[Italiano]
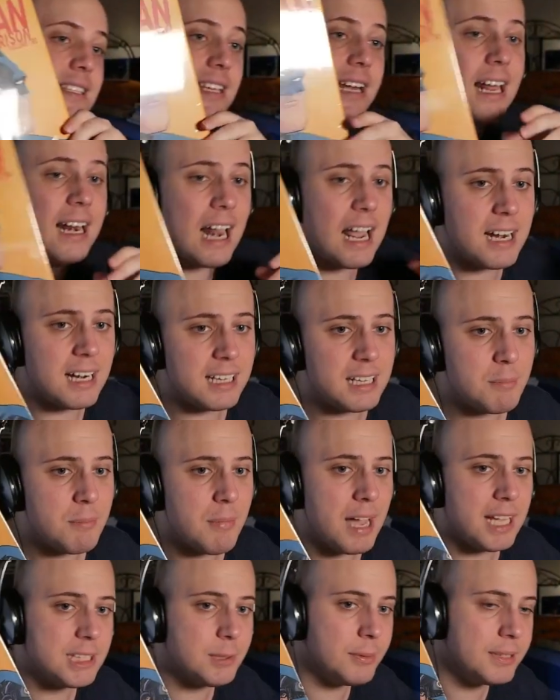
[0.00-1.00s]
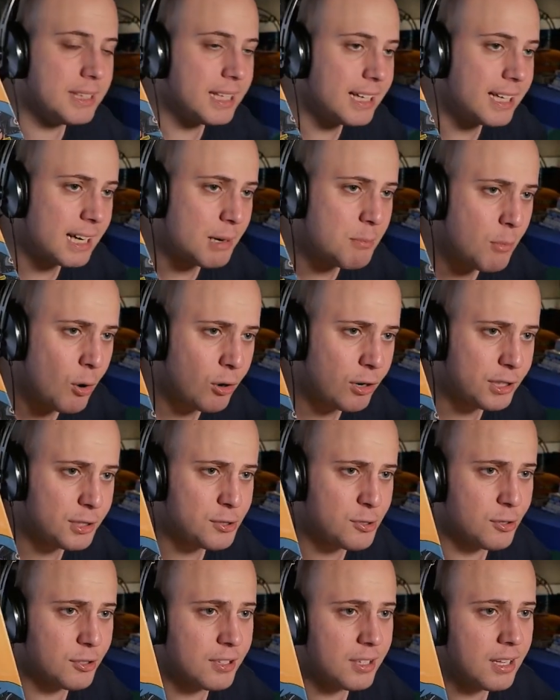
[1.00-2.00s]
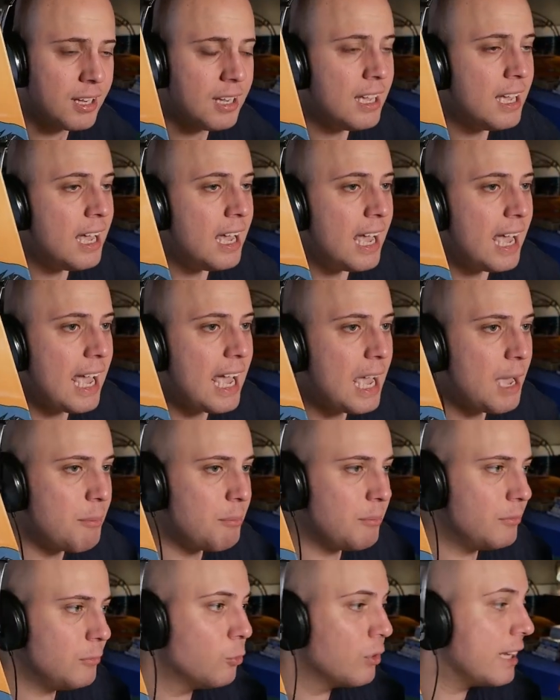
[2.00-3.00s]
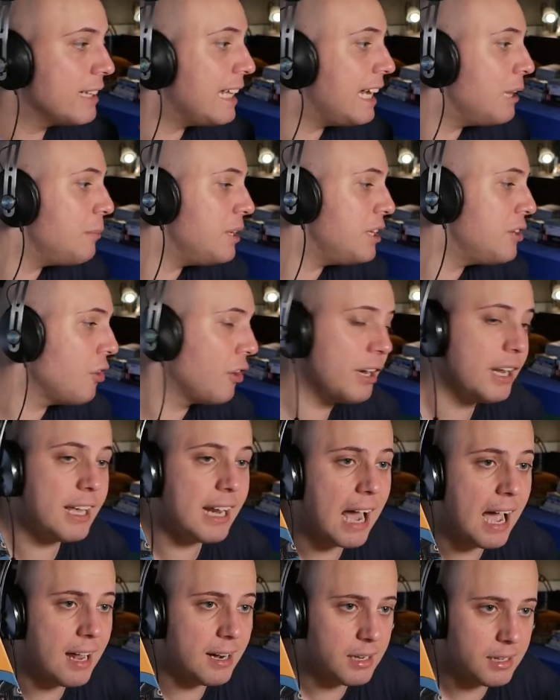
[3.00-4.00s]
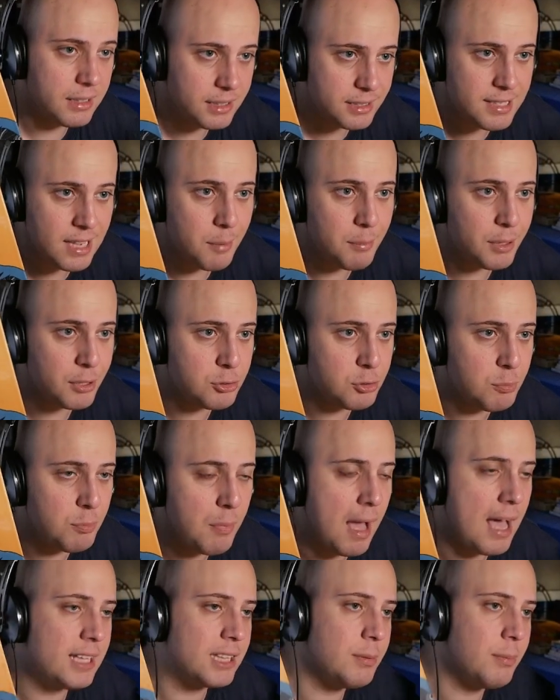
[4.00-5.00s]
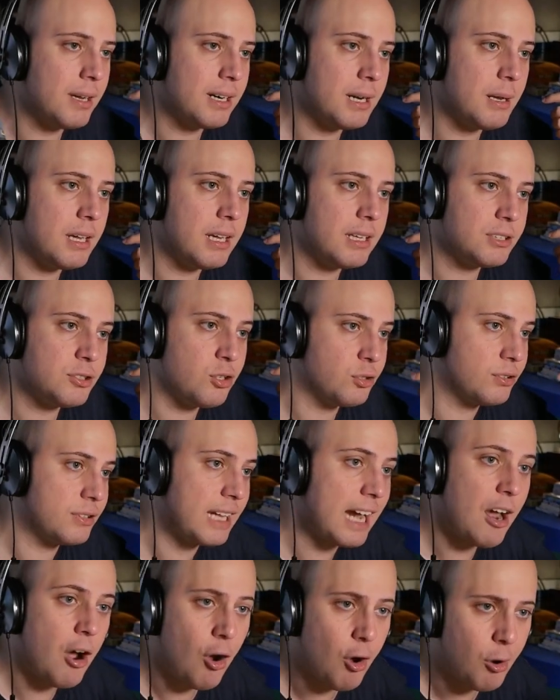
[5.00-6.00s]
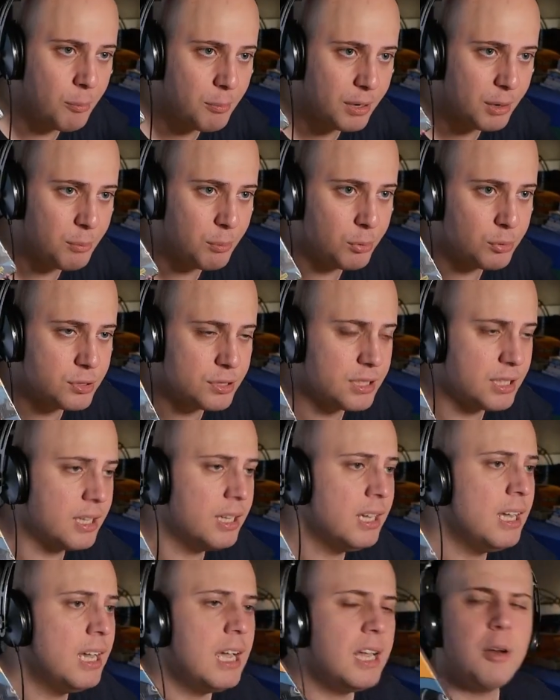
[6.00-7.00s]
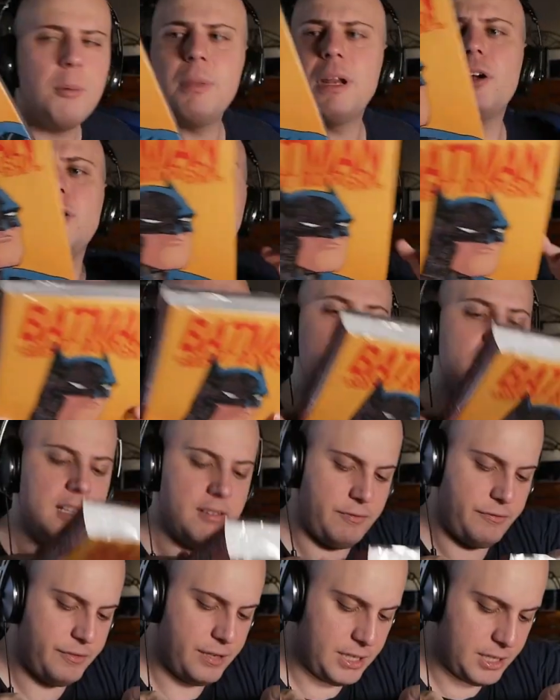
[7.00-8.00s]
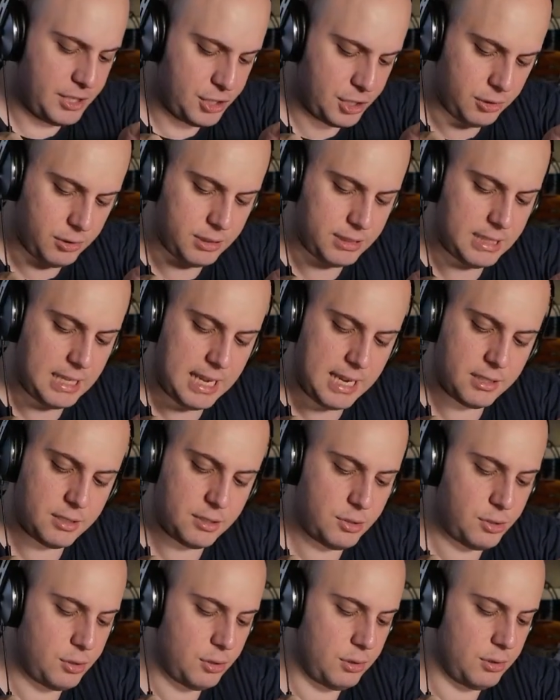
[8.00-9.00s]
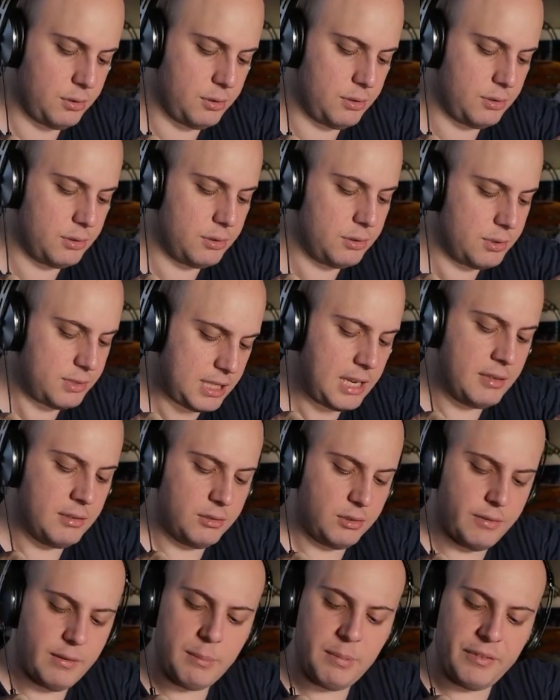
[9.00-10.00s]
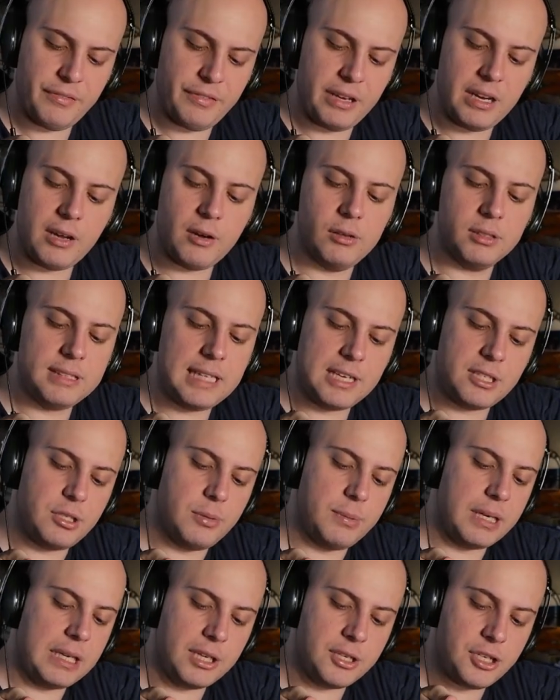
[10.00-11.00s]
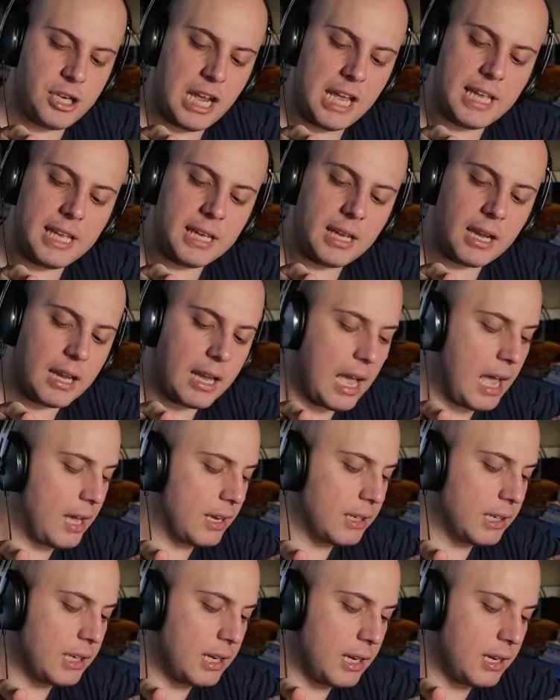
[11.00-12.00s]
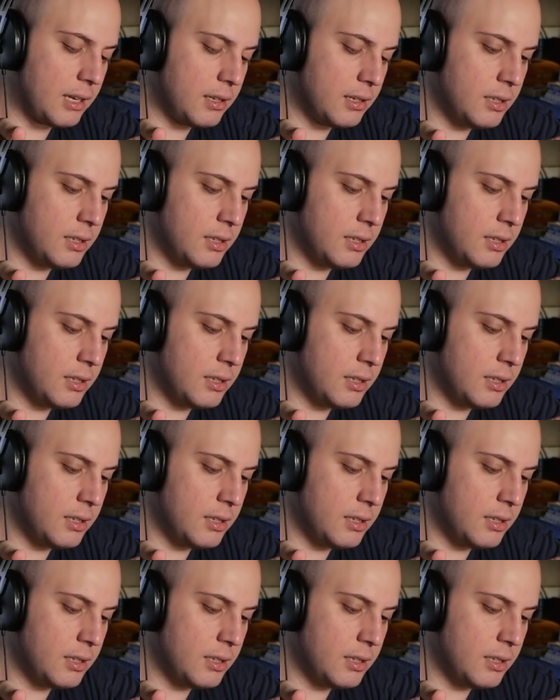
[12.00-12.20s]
la run di Batman di Grant Morrison è una delle migliori run di sempre su Batman. So tre omnibus. Non mi ricordo se finisce col terzo. Sì, dovrebbe finire col terzo perché c'è Inca anche.